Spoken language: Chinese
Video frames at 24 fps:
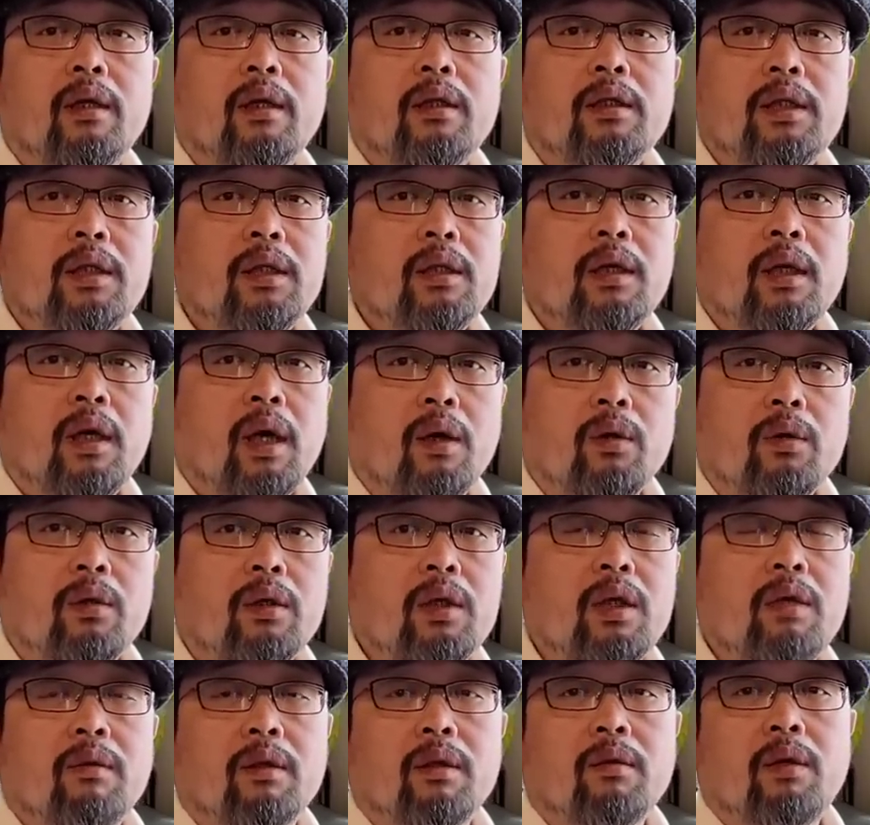其实好多
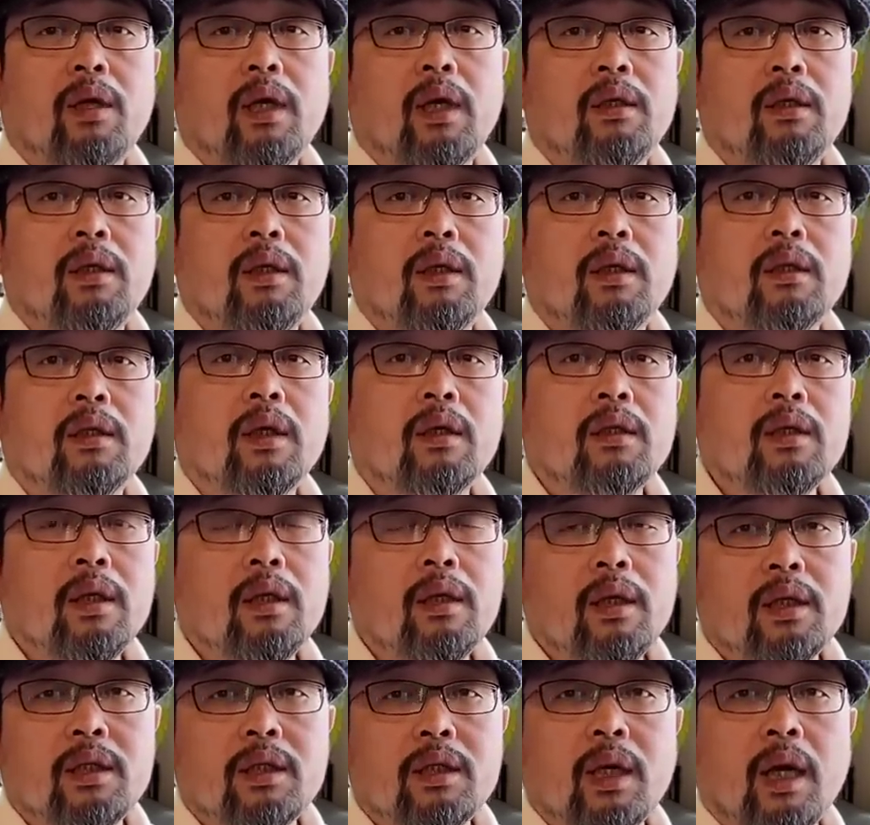地方都这样，你看当年
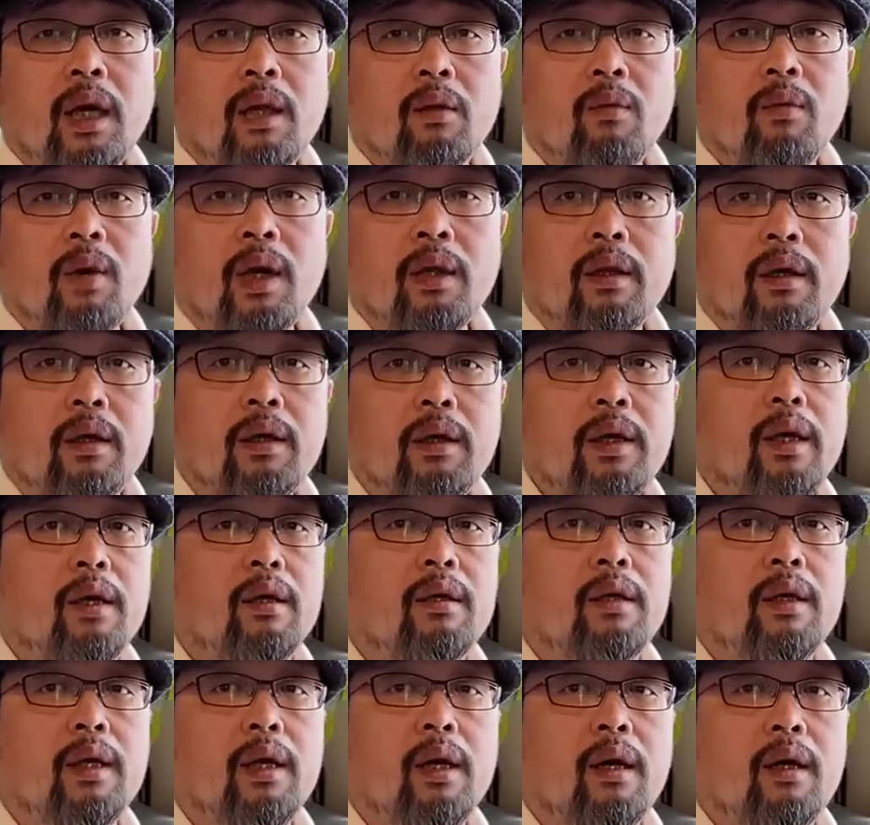那个傻子瓜子也
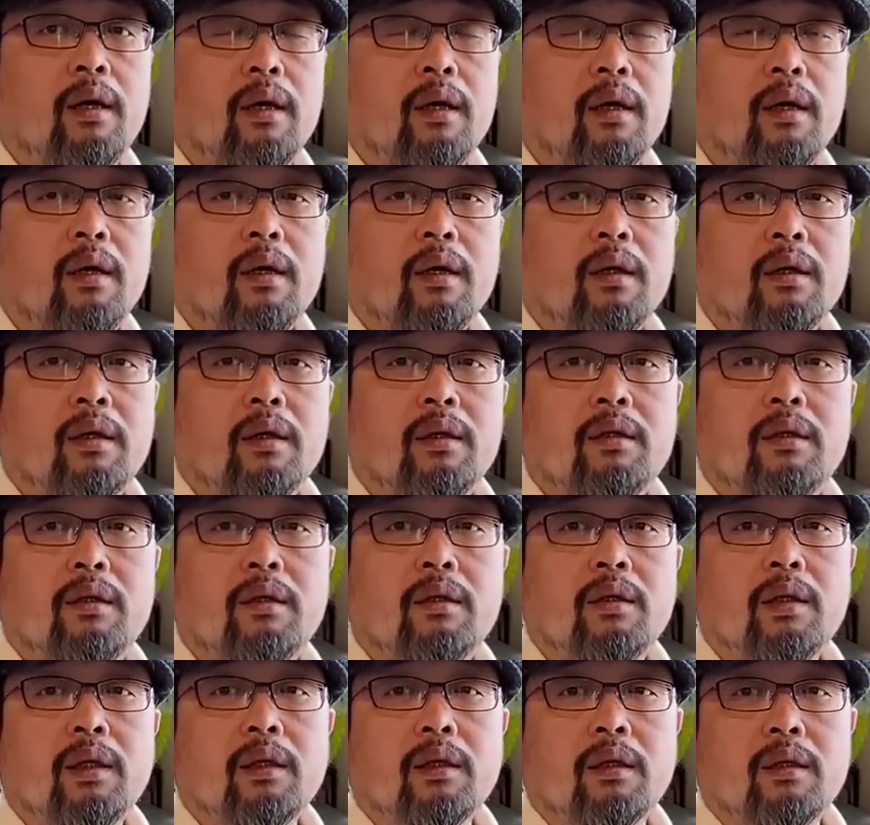是这样的，呃，
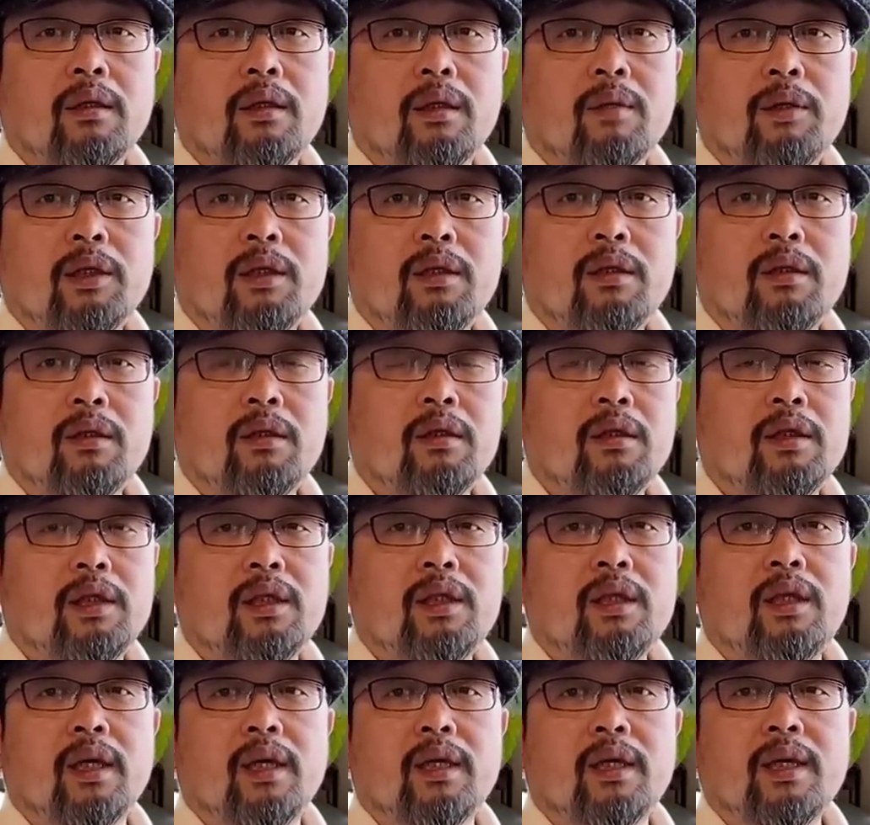这个什么
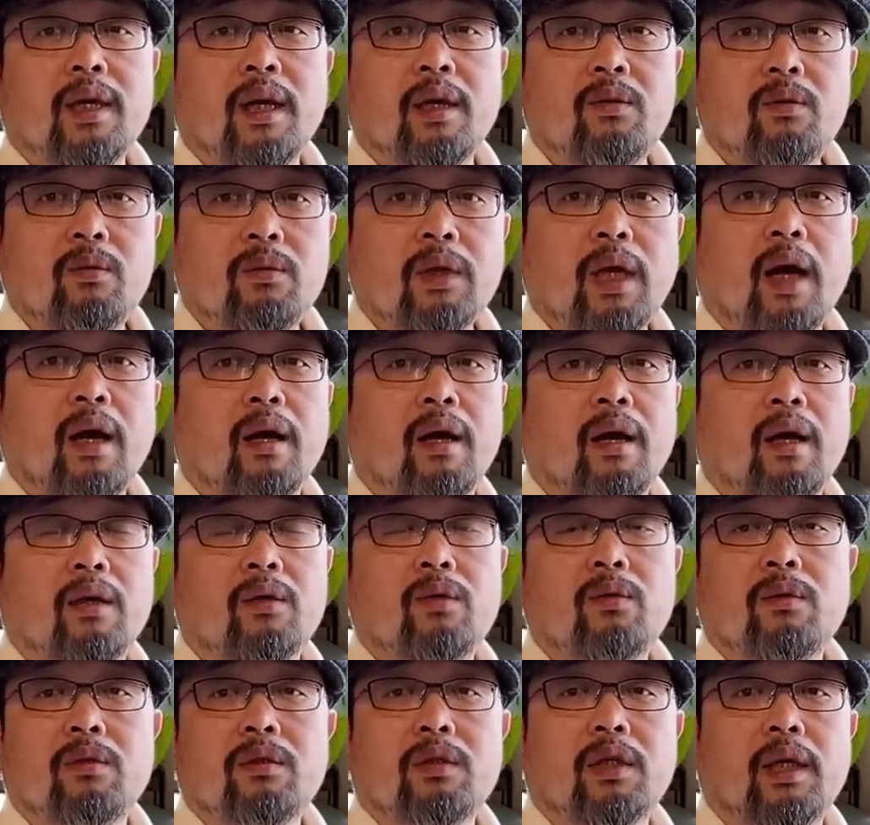企业家入党啊，
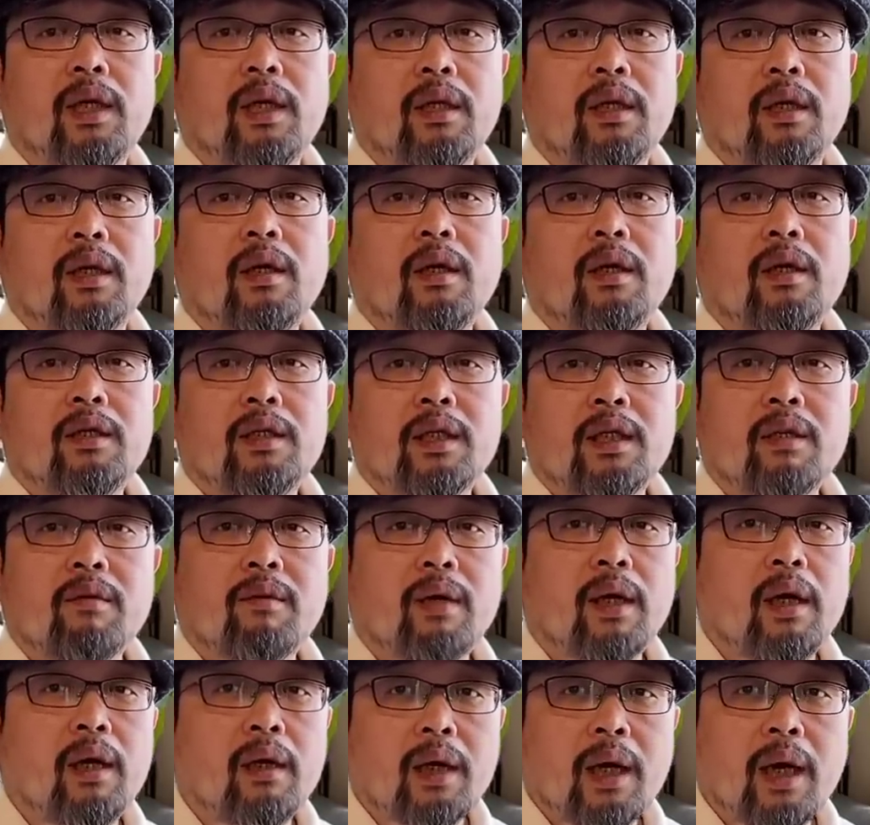诸如此类的这些
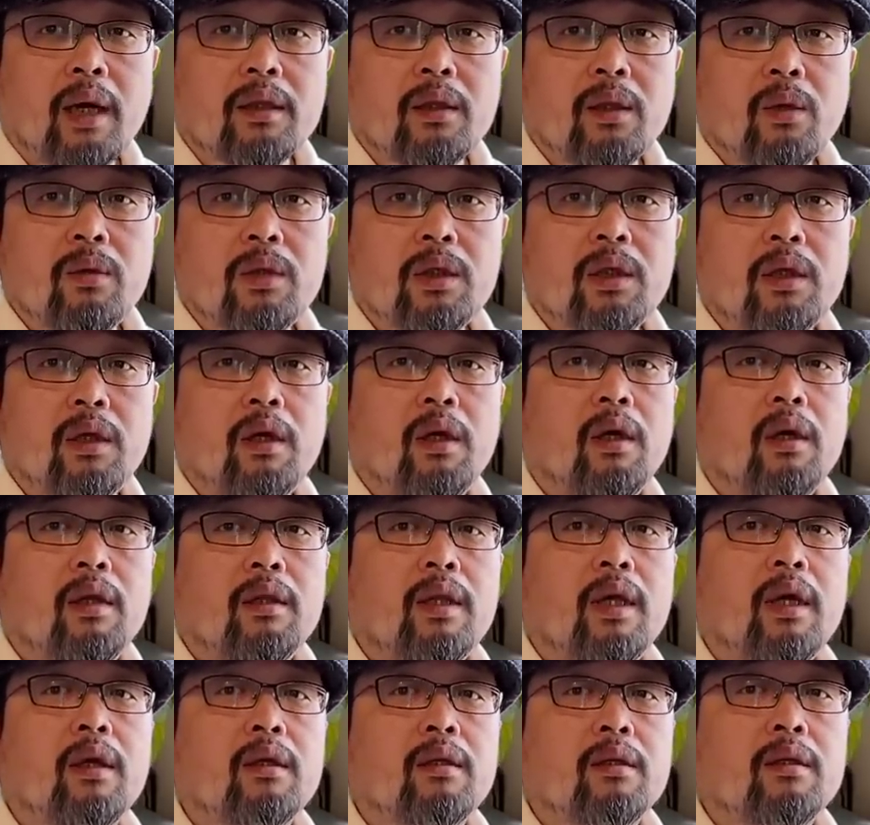玩意儿，他都是
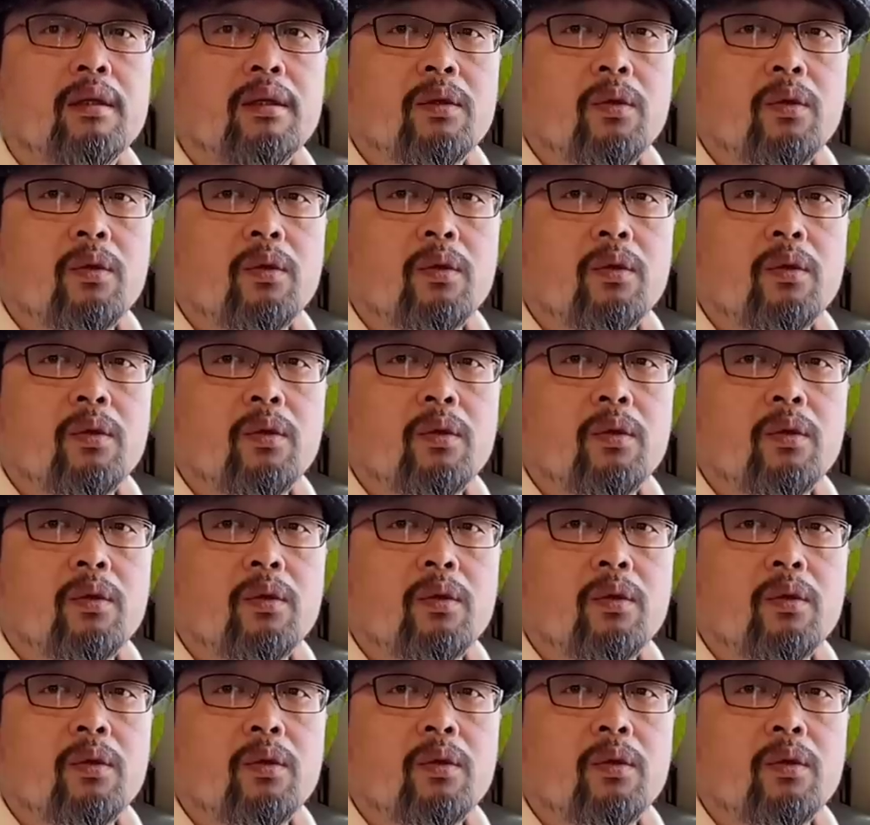在。